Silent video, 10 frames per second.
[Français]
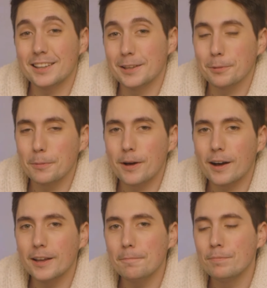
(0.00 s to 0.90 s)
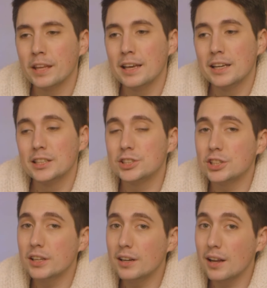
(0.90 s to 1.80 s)
qui est préparé.
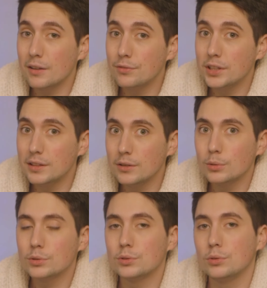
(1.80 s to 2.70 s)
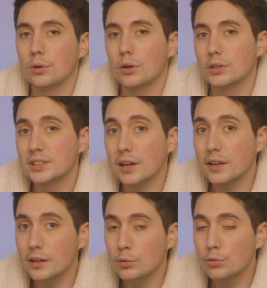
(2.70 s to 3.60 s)
J'ai la vidéo sur euh,
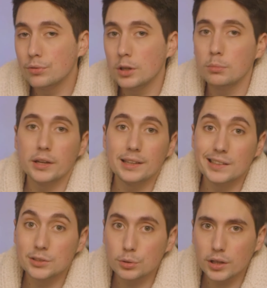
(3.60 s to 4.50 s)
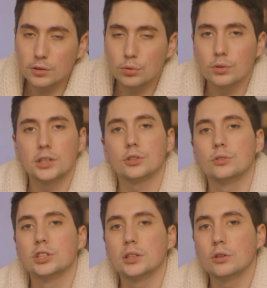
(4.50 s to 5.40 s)
Stargate le film avec les secrets de tournage
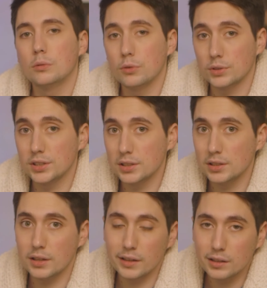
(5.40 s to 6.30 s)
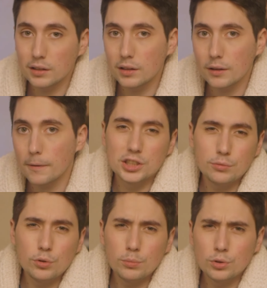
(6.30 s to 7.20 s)
que j'ai commencé à écrire. J'ai
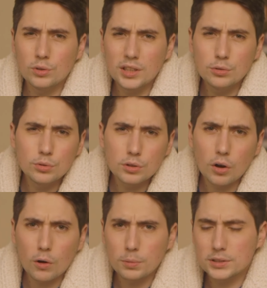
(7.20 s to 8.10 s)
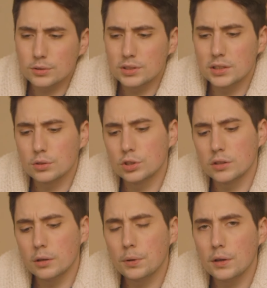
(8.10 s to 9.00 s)
voulu me donner du temps parce que c'est ce que
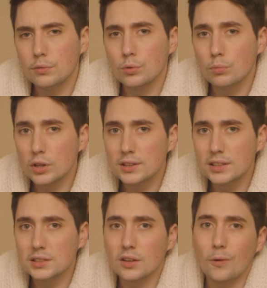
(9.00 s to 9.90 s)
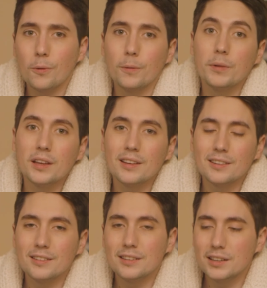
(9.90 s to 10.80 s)
j'avais prévu au mois de décembre, mais
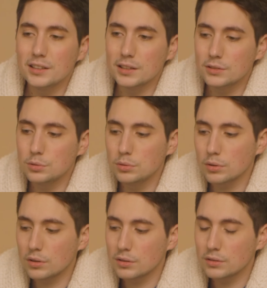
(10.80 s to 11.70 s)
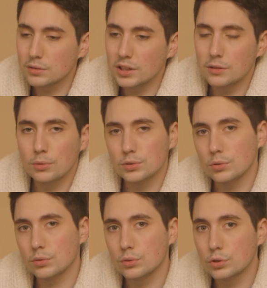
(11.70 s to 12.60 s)
euh, l'écriture, euh, honnêtement,
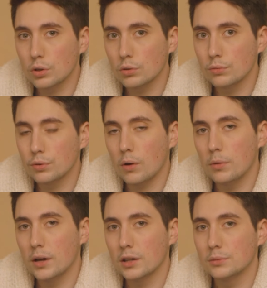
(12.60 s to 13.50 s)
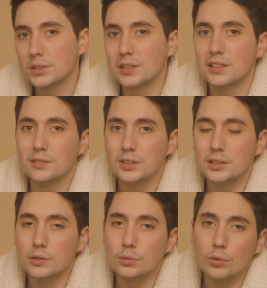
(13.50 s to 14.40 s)
sur ce genre de format, comme c'est des
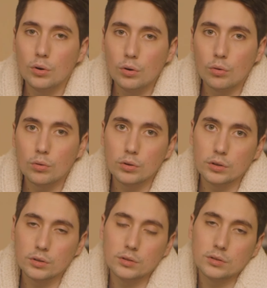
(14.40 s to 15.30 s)
vidéos longues,